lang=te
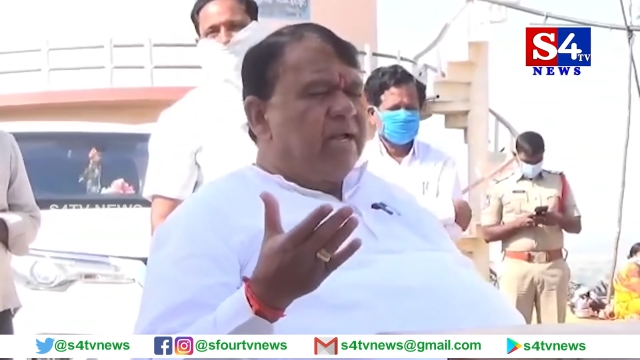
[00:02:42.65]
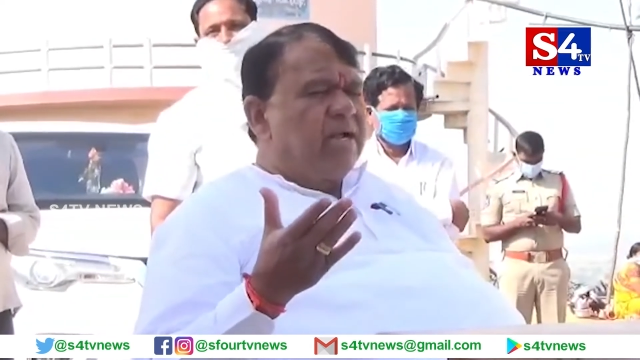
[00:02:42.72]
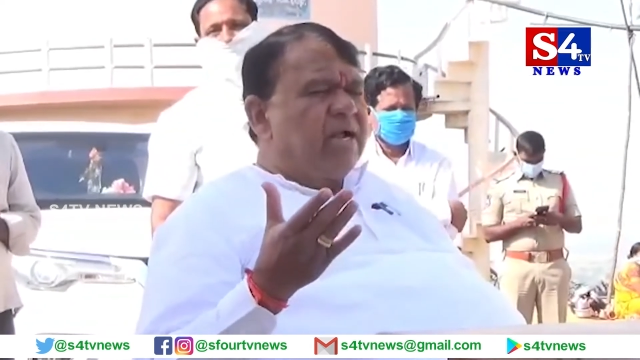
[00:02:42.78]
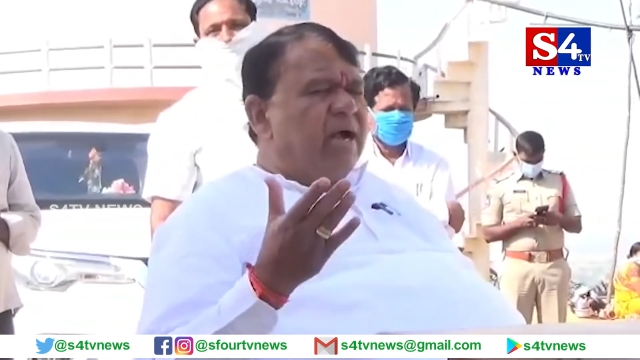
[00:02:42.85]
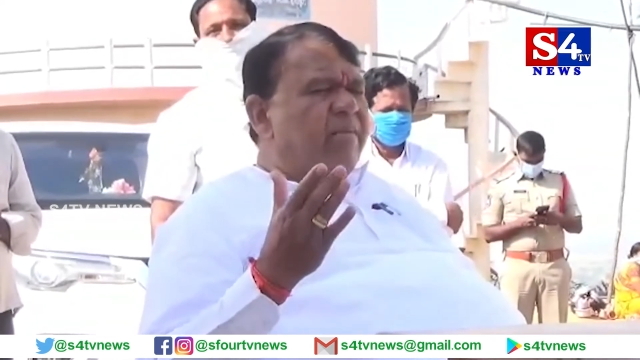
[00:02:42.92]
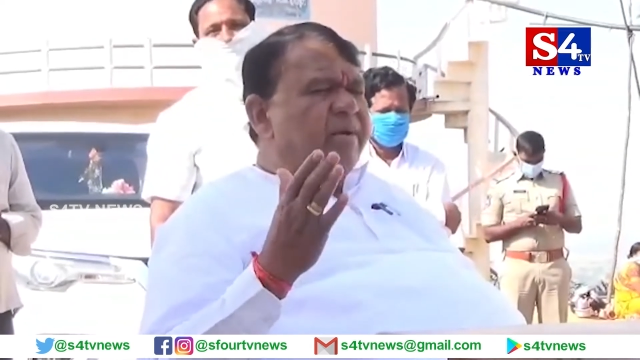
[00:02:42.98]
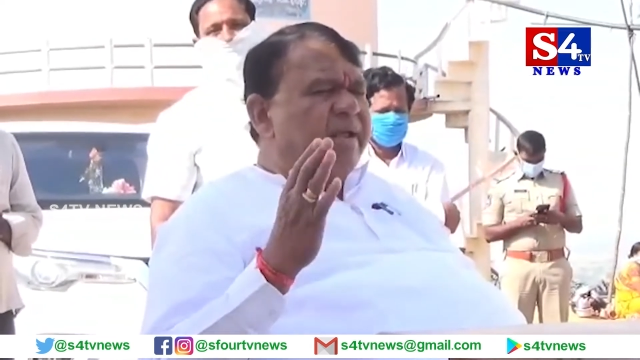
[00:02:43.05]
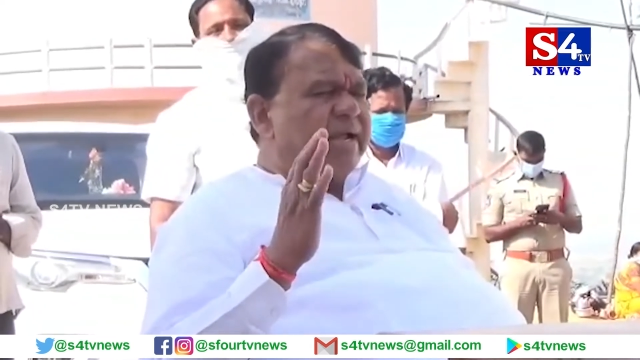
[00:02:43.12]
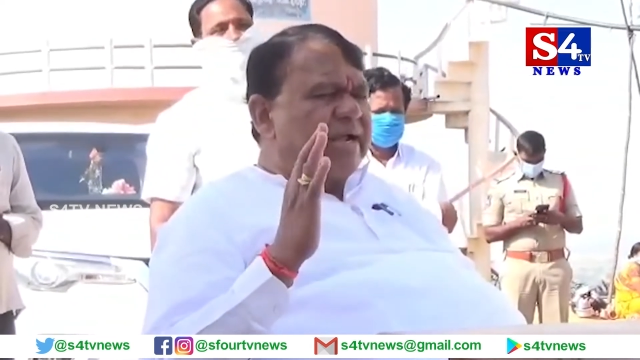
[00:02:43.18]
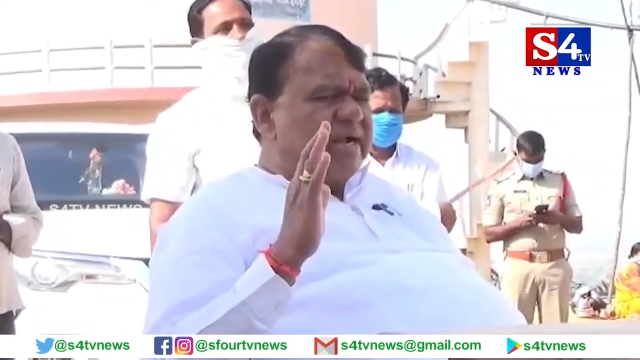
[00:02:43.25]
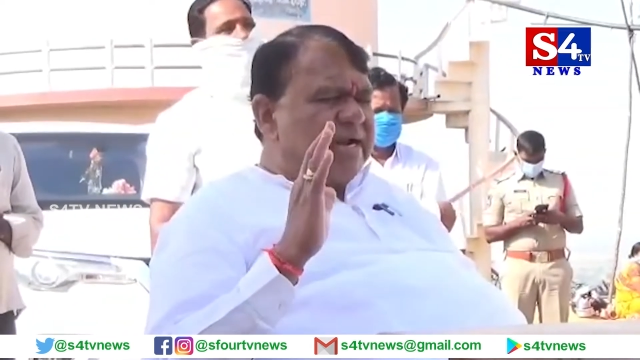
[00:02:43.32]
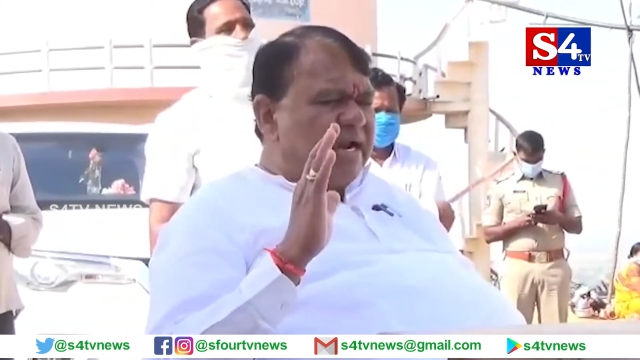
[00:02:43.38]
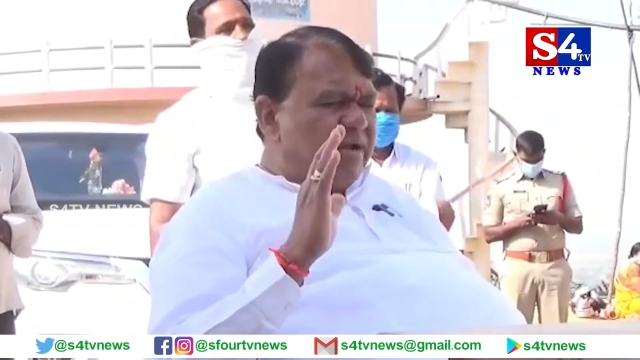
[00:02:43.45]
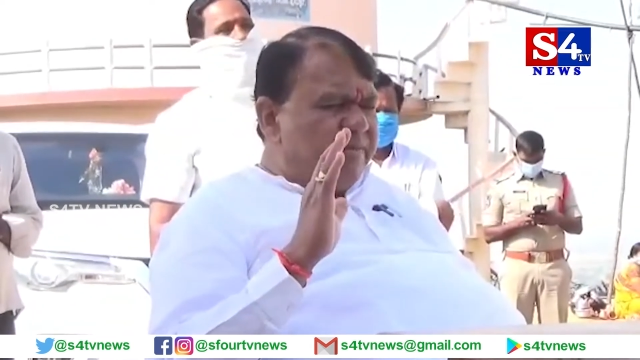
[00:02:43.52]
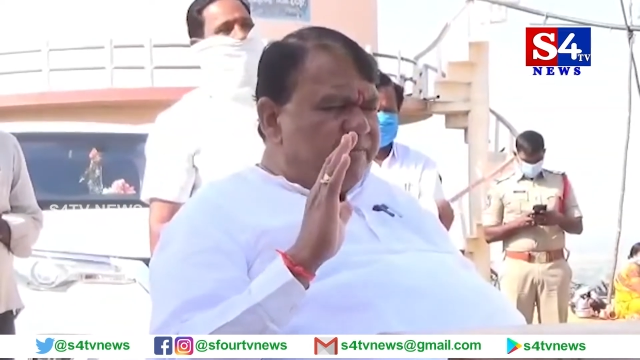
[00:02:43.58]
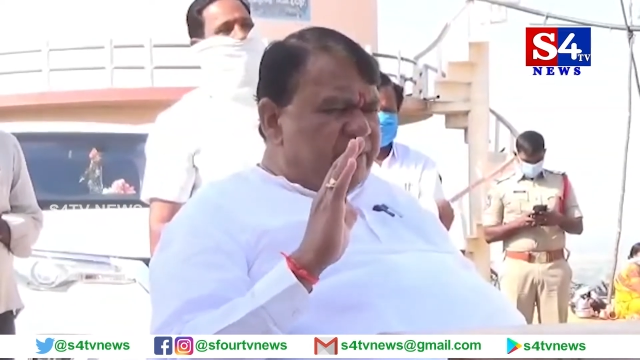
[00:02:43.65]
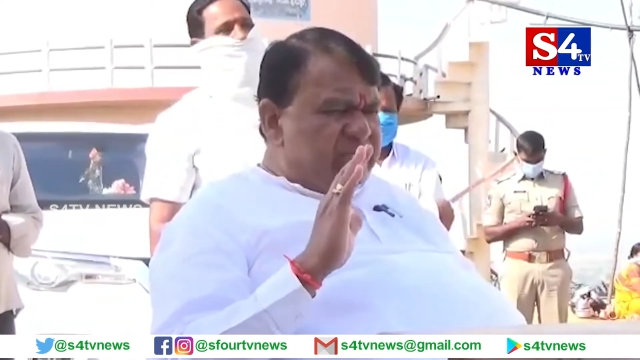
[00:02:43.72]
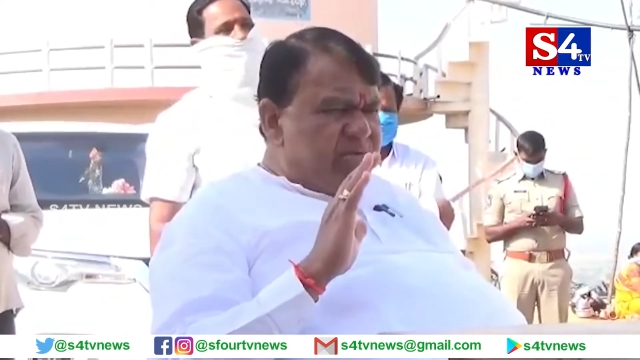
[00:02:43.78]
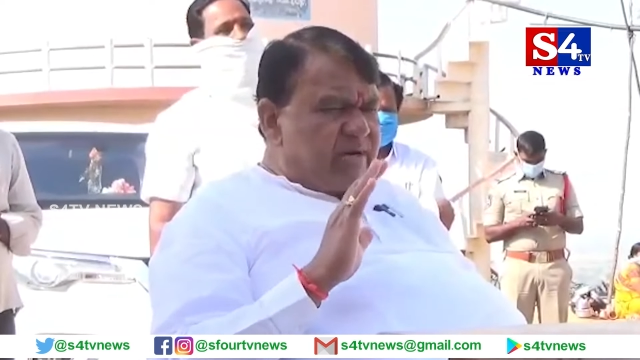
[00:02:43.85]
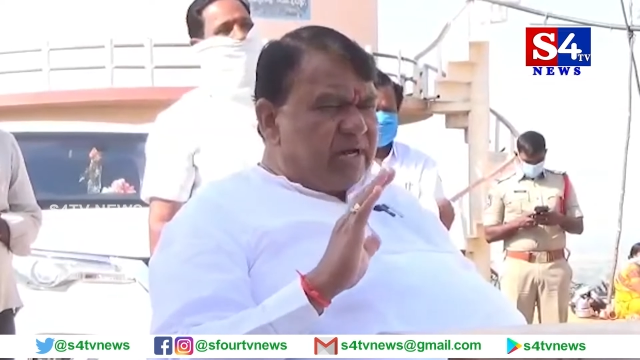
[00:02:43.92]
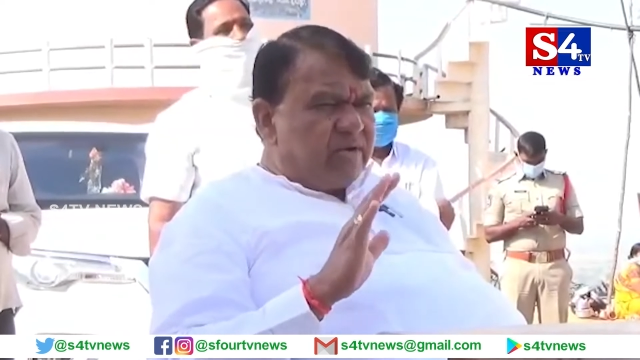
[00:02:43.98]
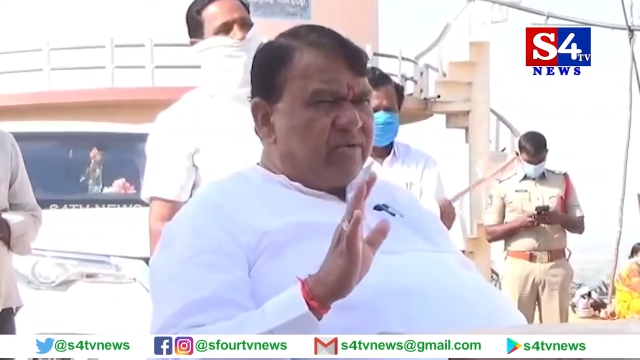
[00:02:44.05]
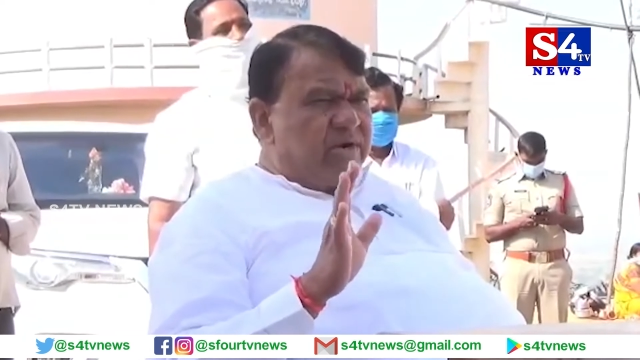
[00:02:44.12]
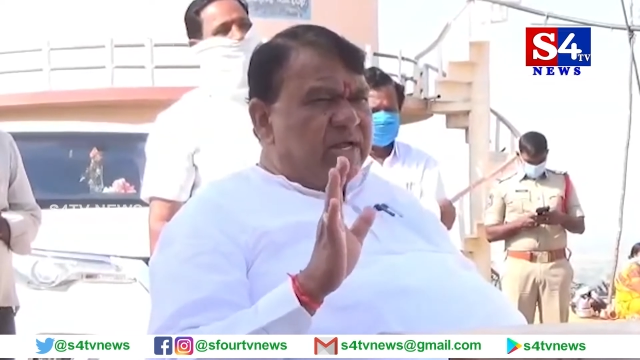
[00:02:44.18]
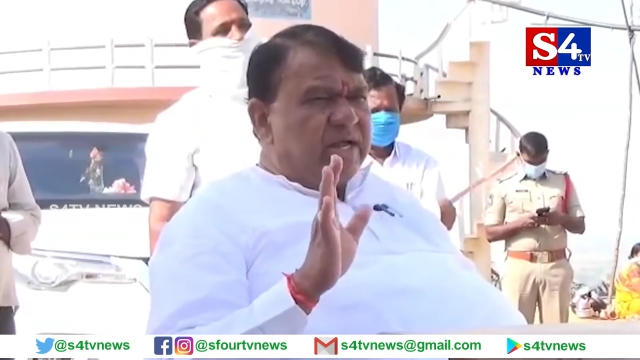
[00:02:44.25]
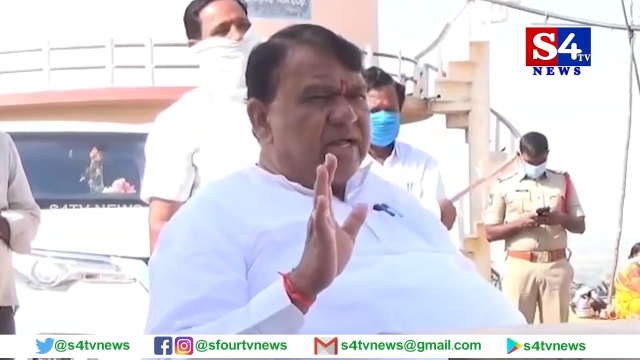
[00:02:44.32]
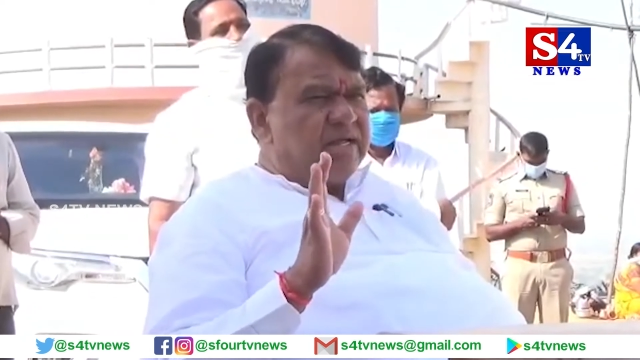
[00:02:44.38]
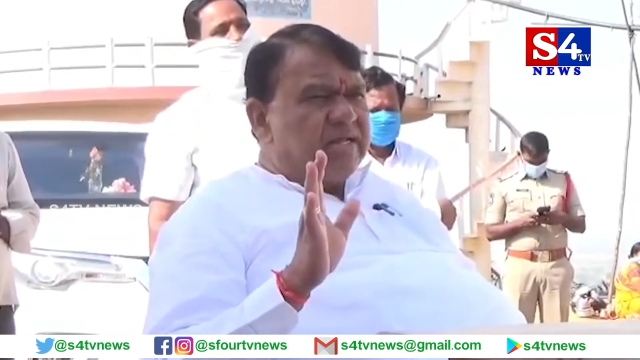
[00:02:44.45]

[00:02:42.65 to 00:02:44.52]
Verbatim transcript: కాబట్టి ఎక్కడ ఇబ్బంది పడకుండా